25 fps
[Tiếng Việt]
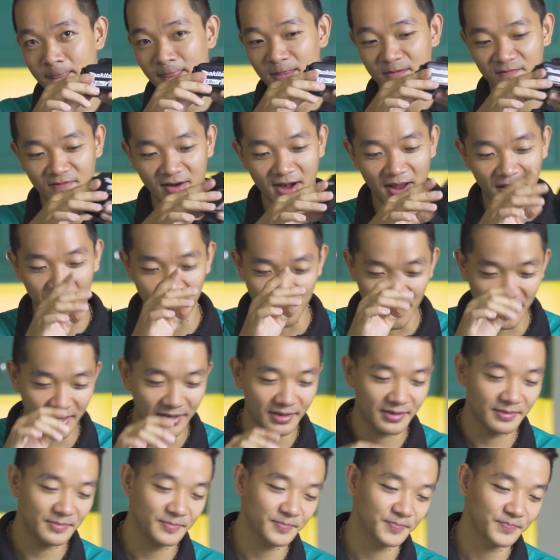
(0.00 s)
Và đặc
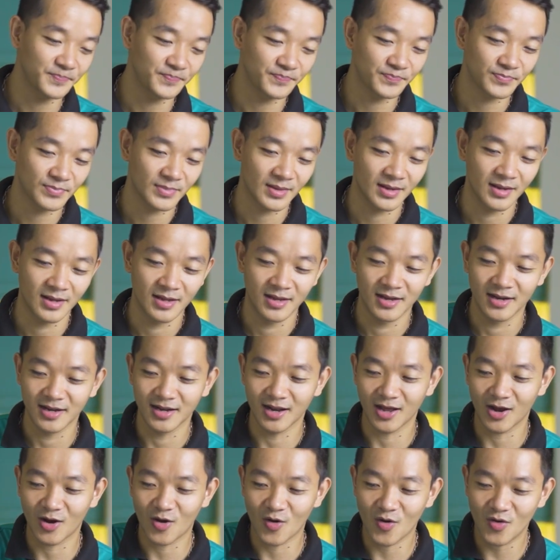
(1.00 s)
biệt
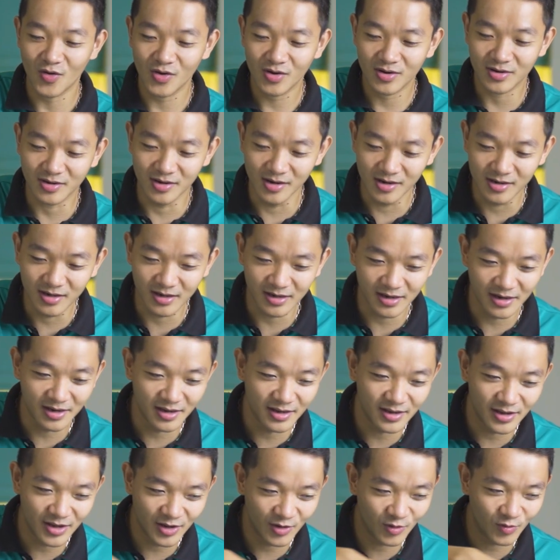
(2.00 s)
là có cực
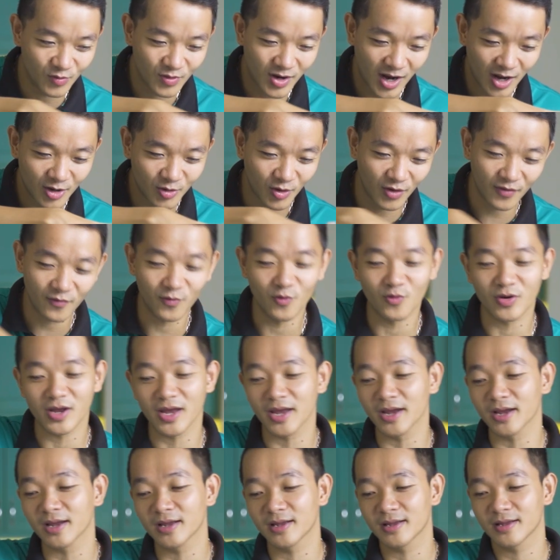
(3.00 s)
kỳ nhiều các loại phụ
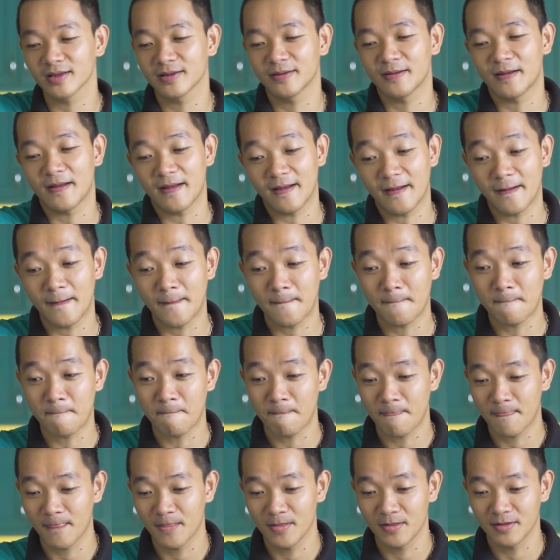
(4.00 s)
kiện ha.
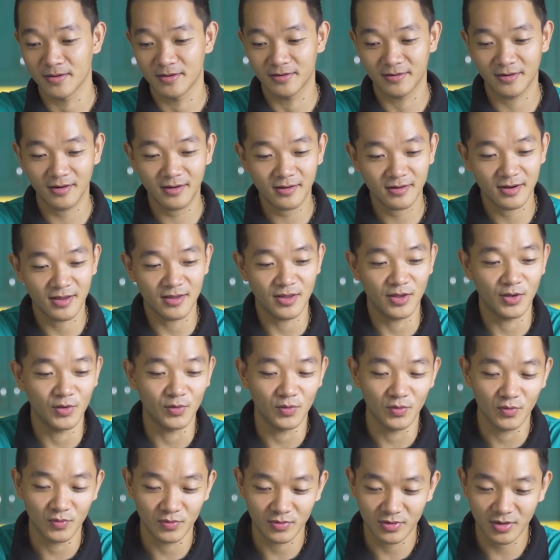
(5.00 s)
Rất là nhiều
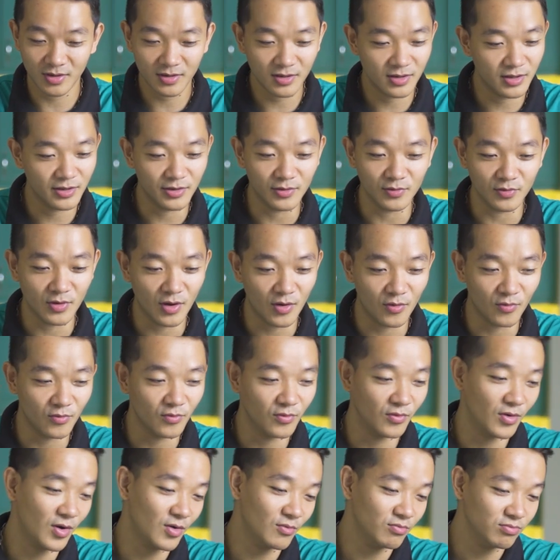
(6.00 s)
luôn, rất nhiều đầu
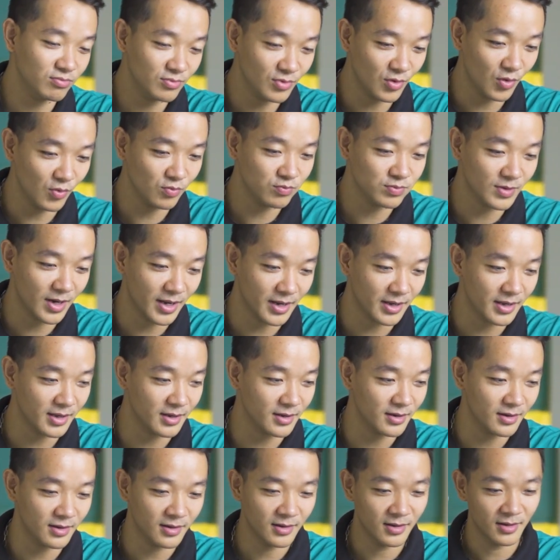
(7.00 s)
ống hút này
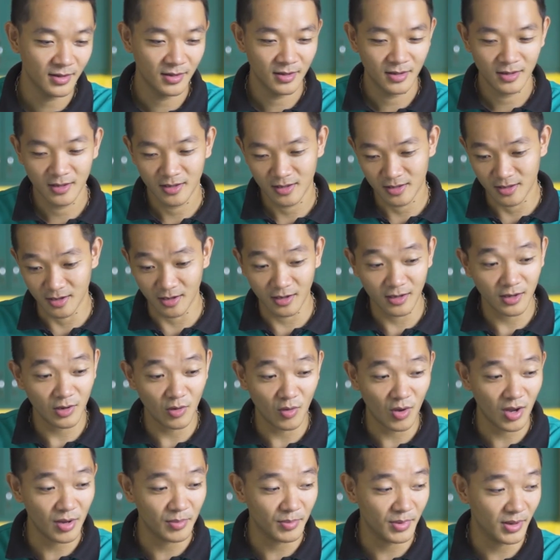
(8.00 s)
kia Những cái
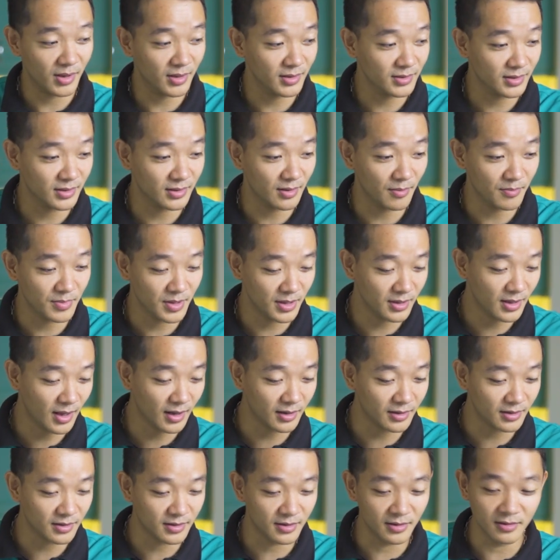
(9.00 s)
loại mà thậm chí
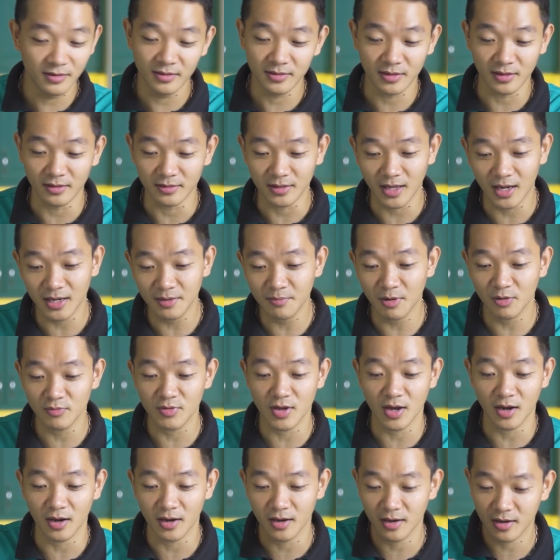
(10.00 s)
Thành chưa từng thấy bao
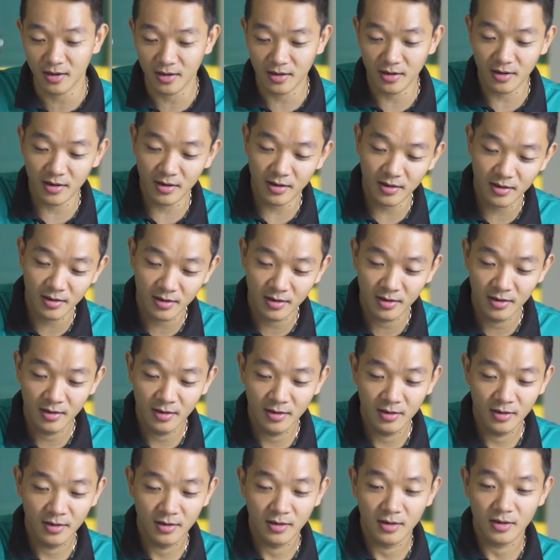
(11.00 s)
giờ
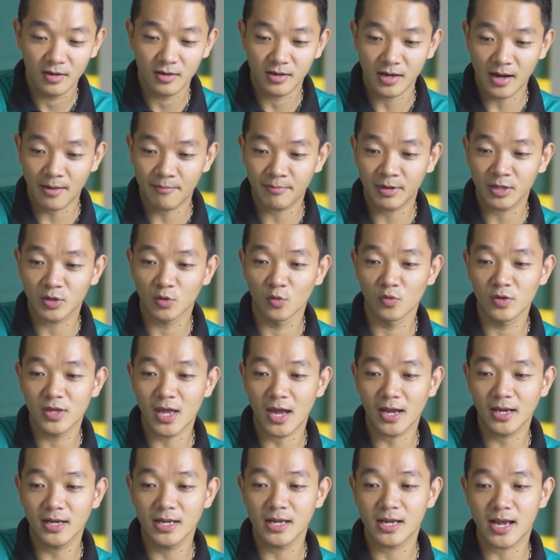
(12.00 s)
năm cái túi
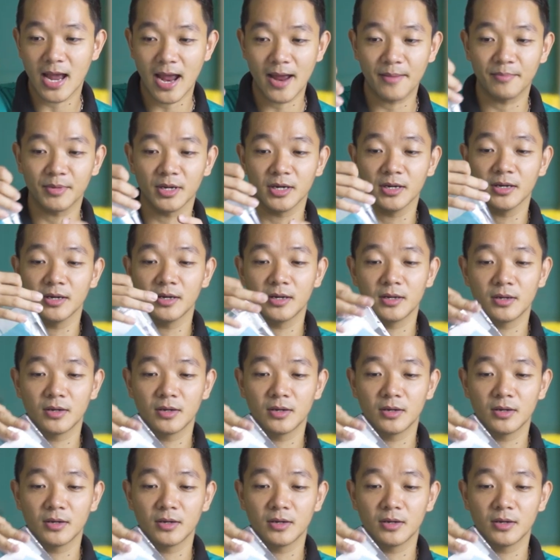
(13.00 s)
giấy đi kèm nữa